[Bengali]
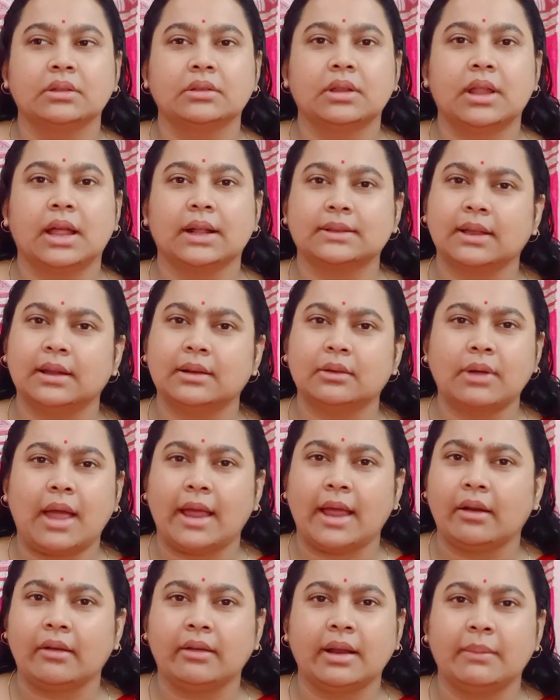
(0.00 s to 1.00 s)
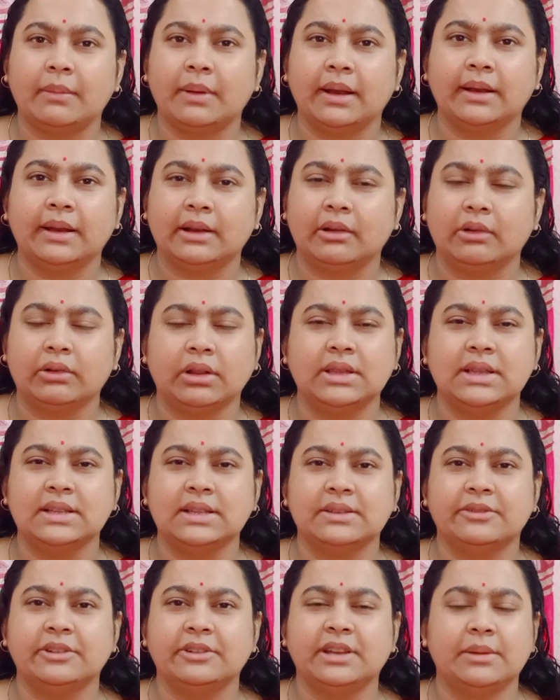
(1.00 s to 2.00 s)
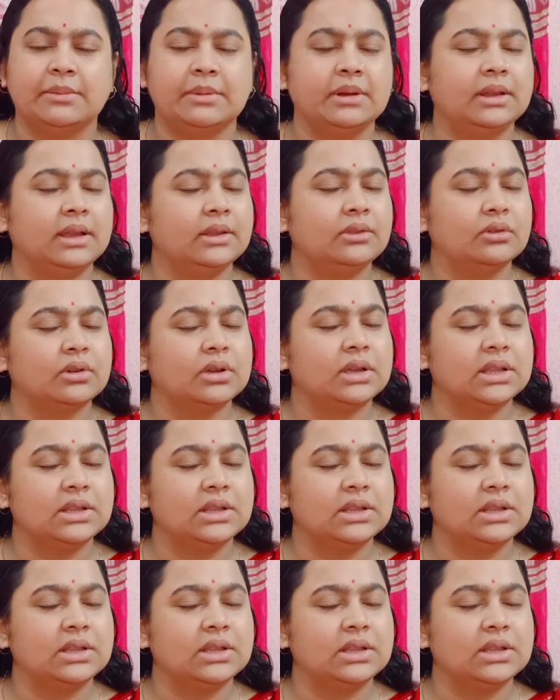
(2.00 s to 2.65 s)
তো ডাক্তার আয়রন ট্যাবলেট এটা ওরা দিয়েছে ভিটামিন কিন্তু